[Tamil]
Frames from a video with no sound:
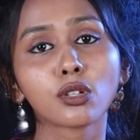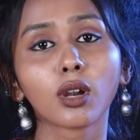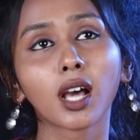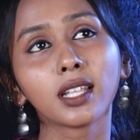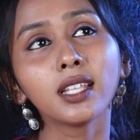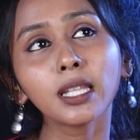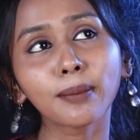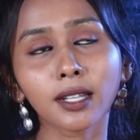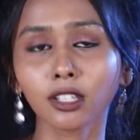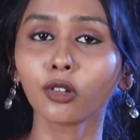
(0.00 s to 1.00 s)
சொல்லாதது
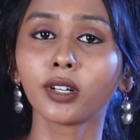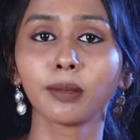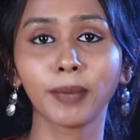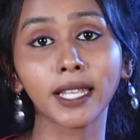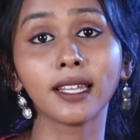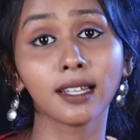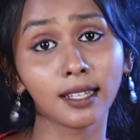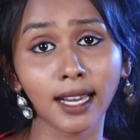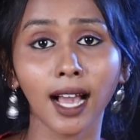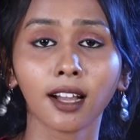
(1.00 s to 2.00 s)
இந்த படத்துக்கு ஒரு பெரிய
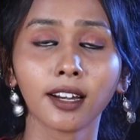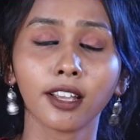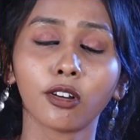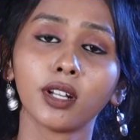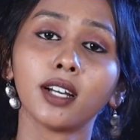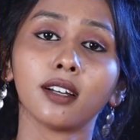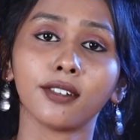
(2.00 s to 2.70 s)
லாகுனே கூட